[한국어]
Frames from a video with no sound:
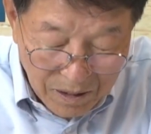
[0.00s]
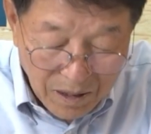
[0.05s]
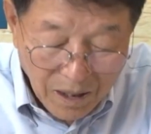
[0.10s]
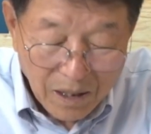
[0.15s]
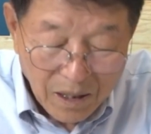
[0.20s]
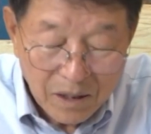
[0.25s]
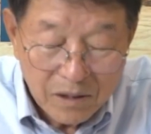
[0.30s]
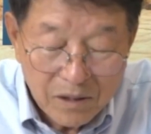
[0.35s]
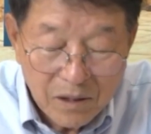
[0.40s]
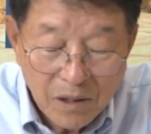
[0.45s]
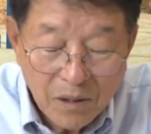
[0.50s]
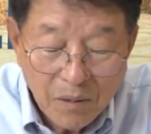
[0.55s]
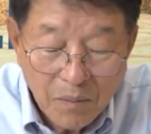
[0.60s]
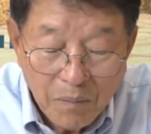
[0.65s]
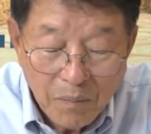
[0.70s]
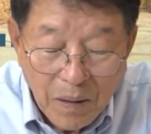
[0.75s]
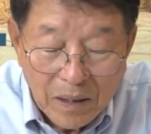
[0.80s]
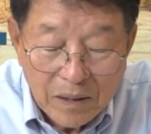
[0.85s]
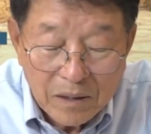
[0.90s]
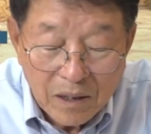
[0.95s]

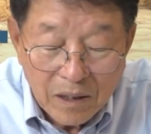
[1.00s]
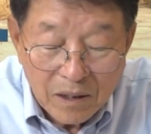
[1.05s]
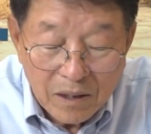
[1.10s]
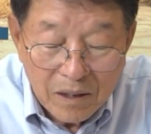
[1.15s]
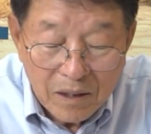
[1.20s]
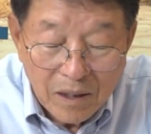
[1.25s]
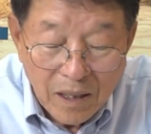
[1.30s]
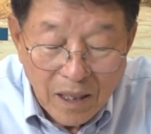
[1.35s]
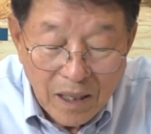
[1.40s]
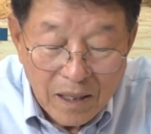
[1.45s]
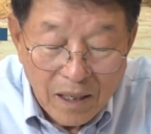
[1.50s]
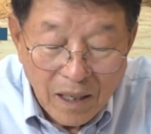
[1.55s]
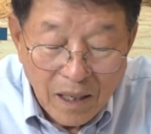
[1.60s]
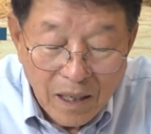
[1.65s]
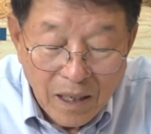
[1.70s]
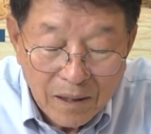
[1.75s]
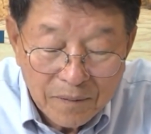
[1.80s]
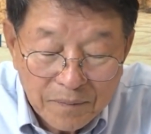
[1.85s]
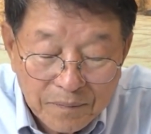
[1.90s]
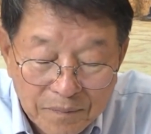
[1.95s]
따라서 판결을
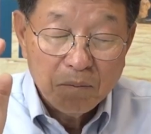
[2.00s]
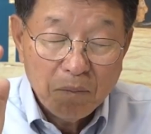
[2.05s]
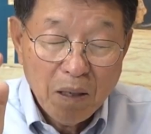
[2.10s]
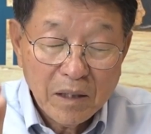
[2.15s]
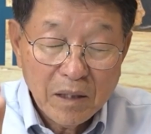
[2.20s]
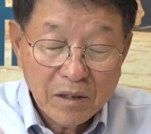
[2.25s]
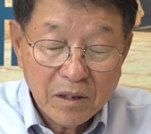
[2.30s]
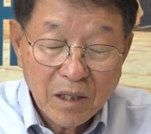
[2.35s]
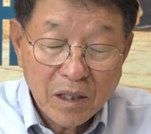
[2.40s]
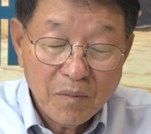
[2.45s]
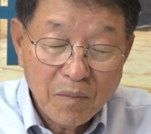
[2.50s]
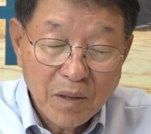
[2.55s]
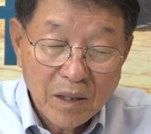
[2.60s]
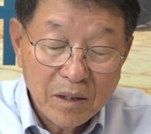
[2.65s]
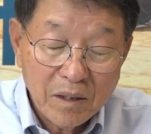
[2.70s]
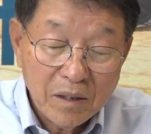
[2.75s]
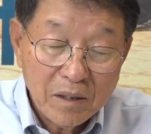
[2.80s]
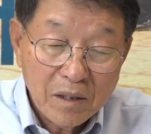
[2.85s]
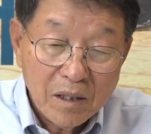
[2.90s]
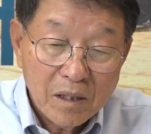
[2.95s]
해라.
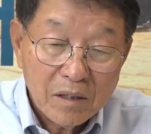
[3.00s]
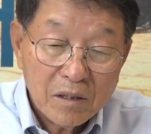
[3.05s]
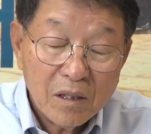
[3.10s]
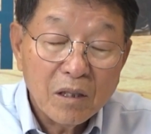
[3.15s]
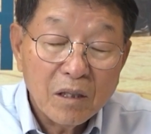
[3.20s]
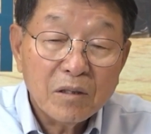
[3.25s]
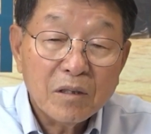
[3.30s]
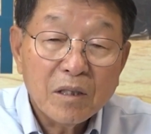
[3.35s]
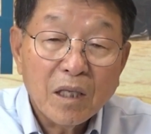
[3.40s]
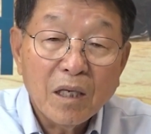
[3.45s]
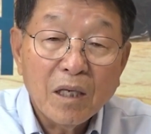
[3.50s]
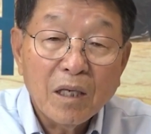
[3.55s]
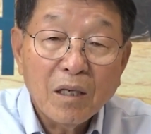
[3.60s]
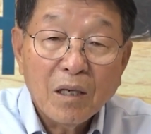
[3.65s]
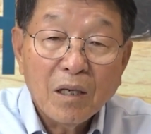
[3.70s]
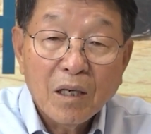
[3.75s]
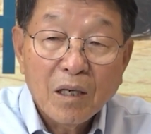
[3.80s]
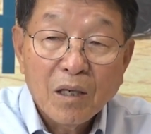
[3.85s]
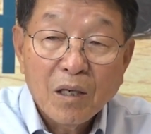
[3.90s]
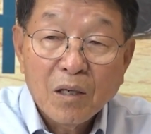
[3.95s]
판결만을
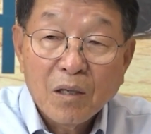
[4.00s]
절대